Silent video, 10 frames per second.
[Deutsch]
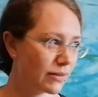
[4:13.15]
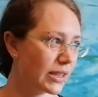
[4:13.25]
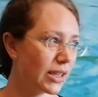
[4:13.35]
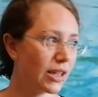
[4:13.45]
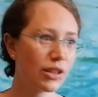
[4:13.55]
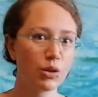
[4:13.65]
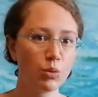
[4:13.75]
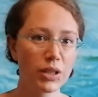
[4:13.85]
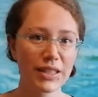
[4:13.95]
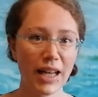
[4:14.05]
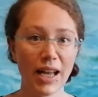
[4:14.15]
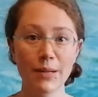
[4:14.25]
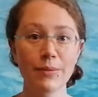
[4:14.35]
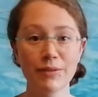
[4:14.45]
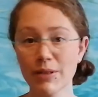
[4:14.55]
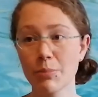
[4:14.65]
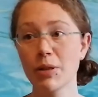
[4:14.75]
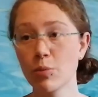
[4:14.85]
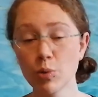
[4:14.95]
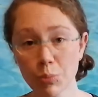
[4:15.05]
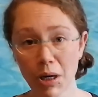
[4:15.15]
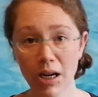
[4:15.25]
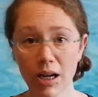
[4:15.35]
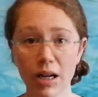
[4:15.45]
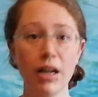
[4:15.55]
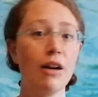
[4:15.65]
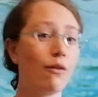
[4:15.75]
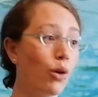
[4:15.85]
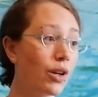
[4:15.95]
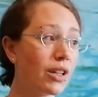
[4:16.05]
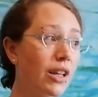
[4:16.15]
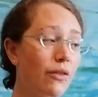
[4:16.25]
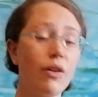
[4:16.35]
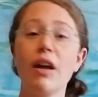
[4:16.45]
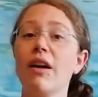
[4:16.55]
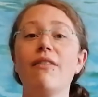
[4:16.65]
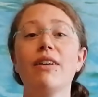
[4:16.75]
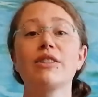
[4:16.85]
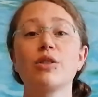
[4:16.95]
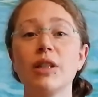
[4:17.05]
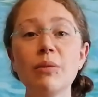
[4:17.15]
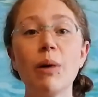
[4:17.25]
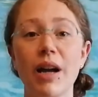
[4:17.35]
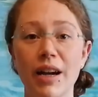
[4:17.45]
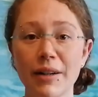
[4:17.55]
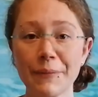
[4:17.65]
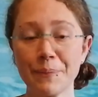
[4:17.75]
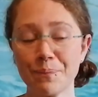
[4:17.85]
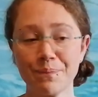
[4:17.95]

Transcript: in der Natur sein, was mit dem Hund machen, Freunde treffen, was auch immer, ja.